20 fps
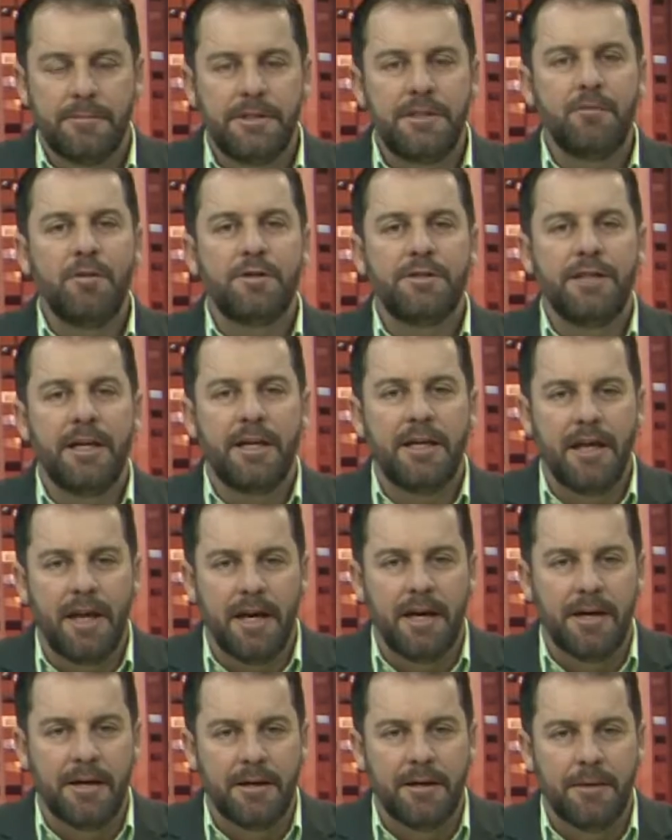Se você
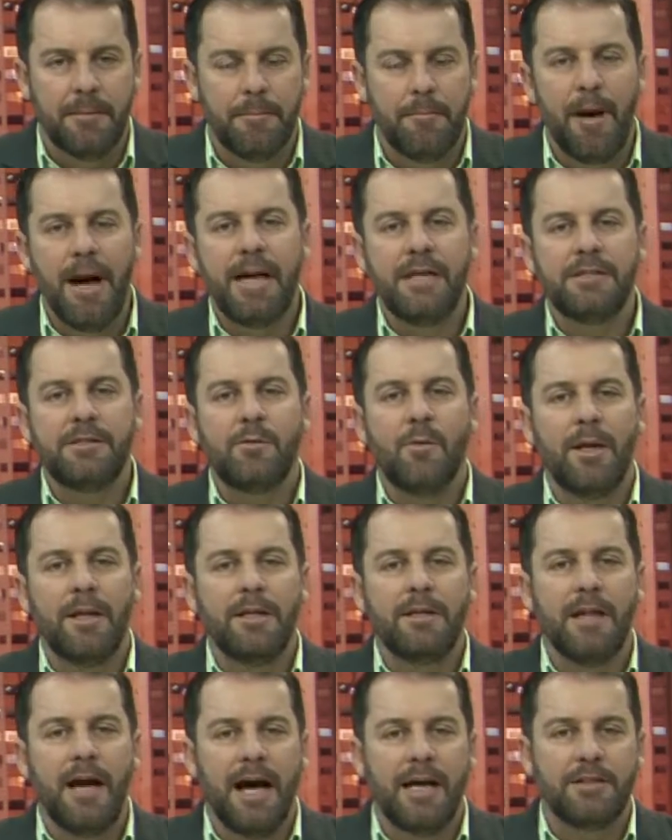quer mais
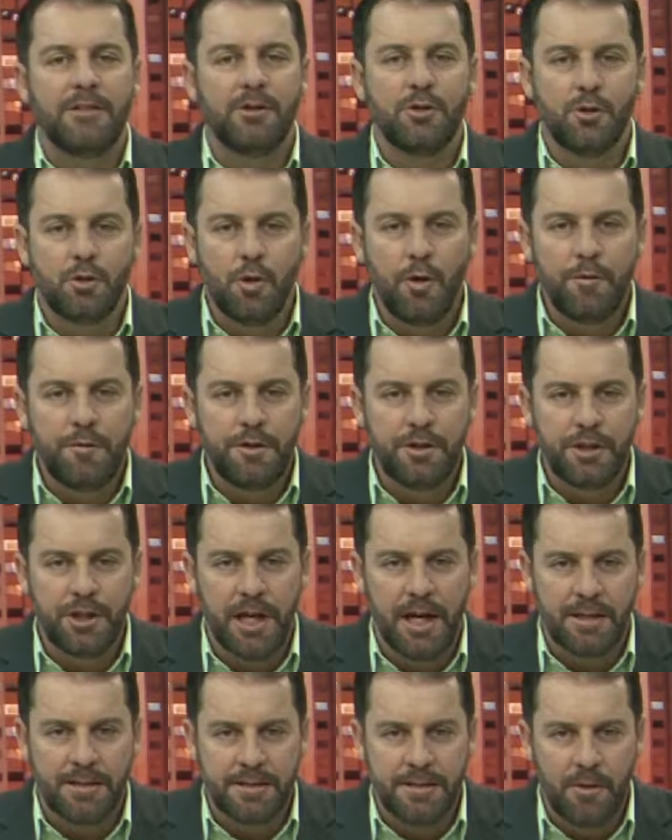qualidade e
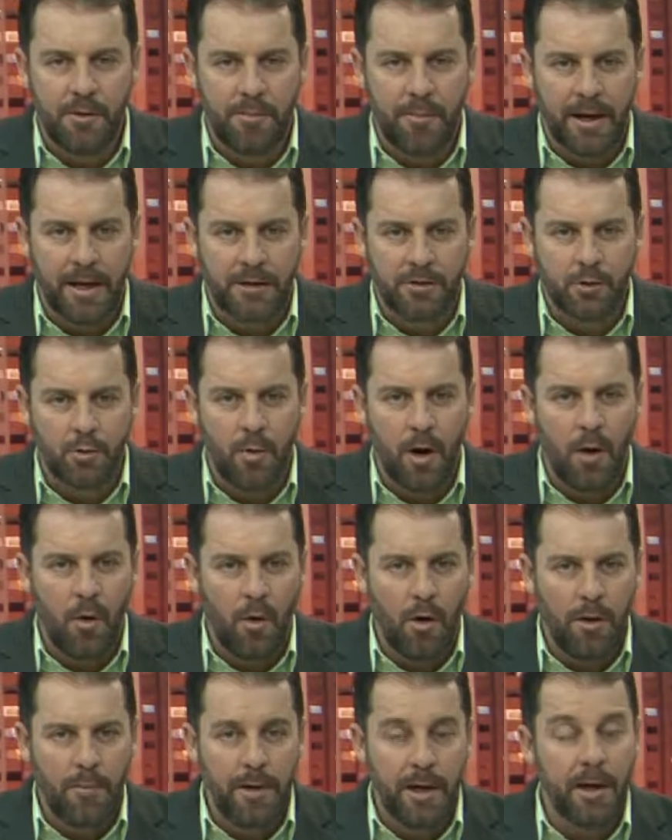sofisticação para sua
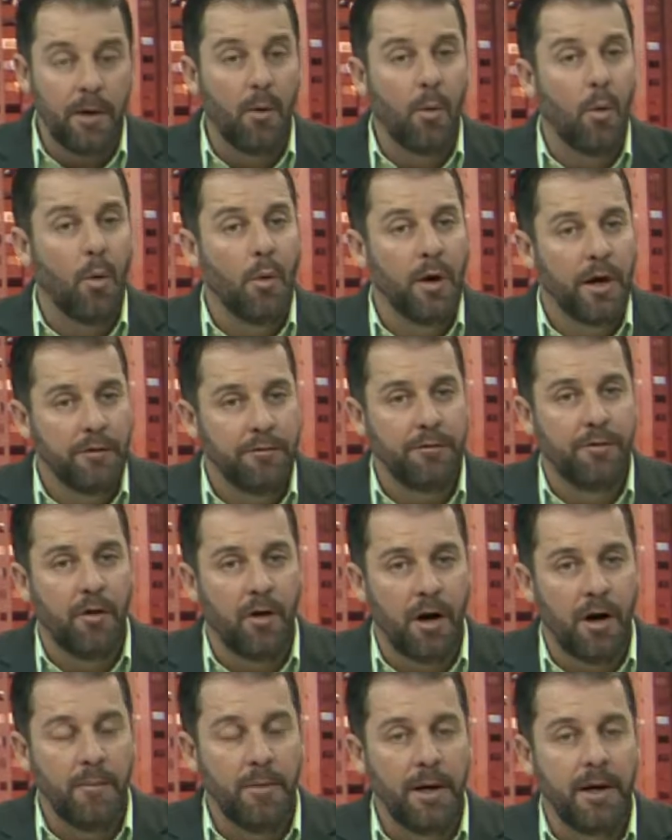obra ou
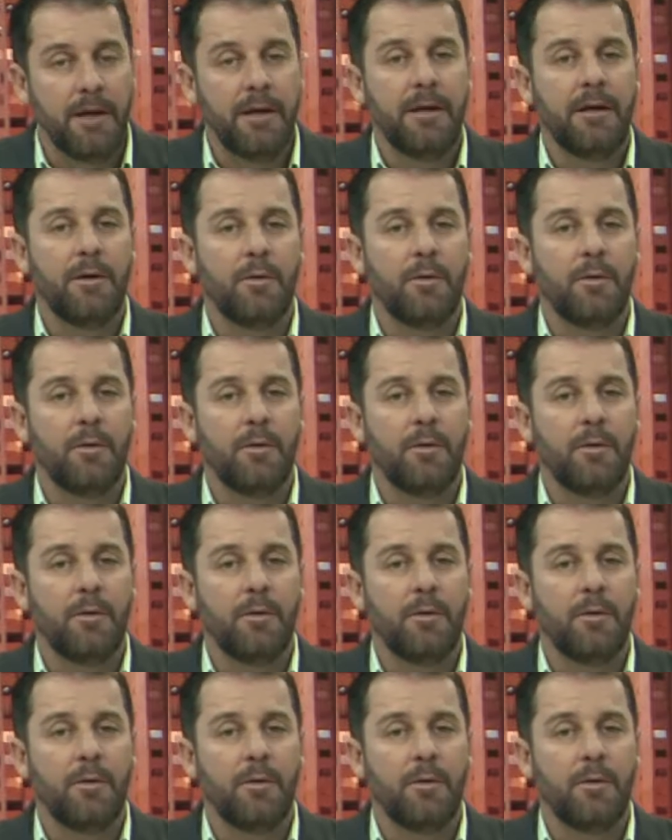reforma,